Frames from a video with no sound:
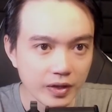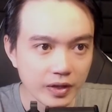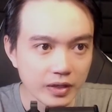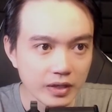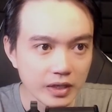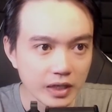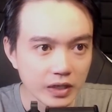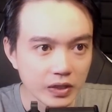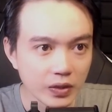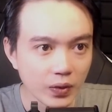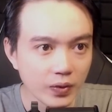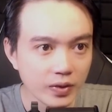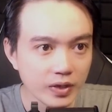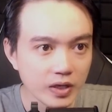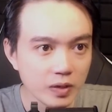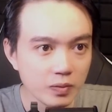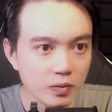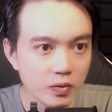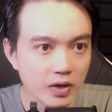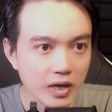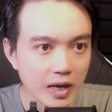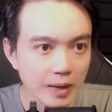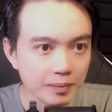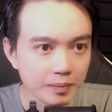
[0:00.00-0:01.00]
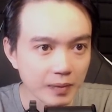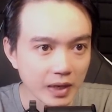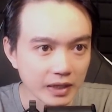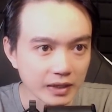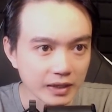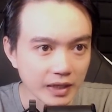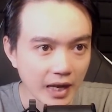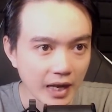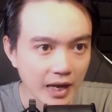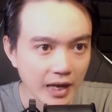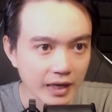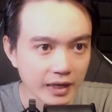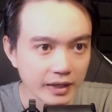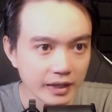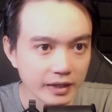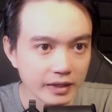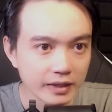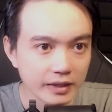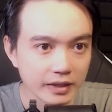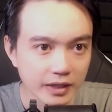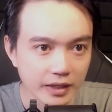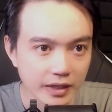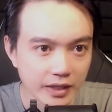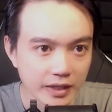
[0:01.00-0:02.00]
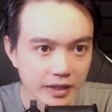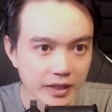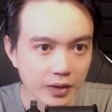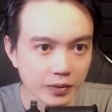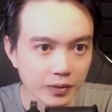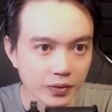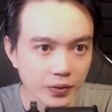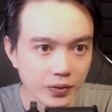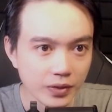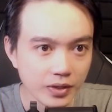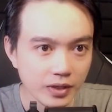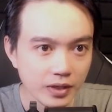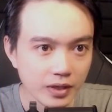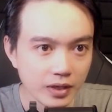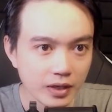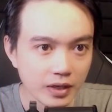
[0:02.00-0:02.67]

chỉ nói nếu muốn gặp bà ta thì đi vào núi,